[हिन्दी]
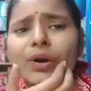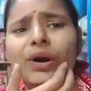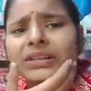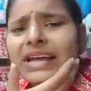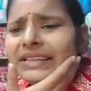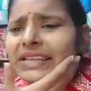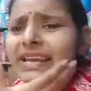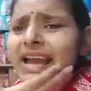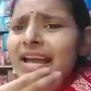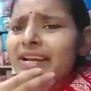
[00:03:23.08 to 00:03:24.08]
बहुत आते हैं
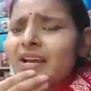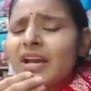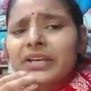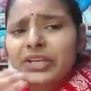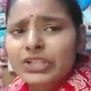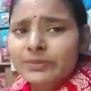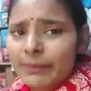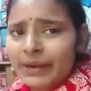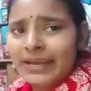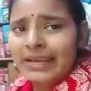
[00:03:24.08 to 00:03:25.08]
यार न्यूज
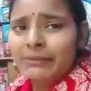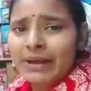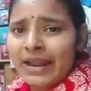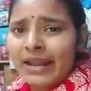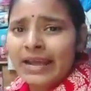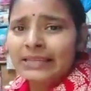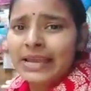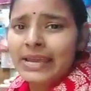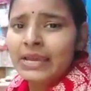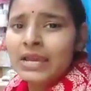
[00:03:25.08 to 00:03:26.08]
पेपर डेली भरा रहता
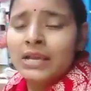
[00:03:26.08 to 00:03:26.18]
है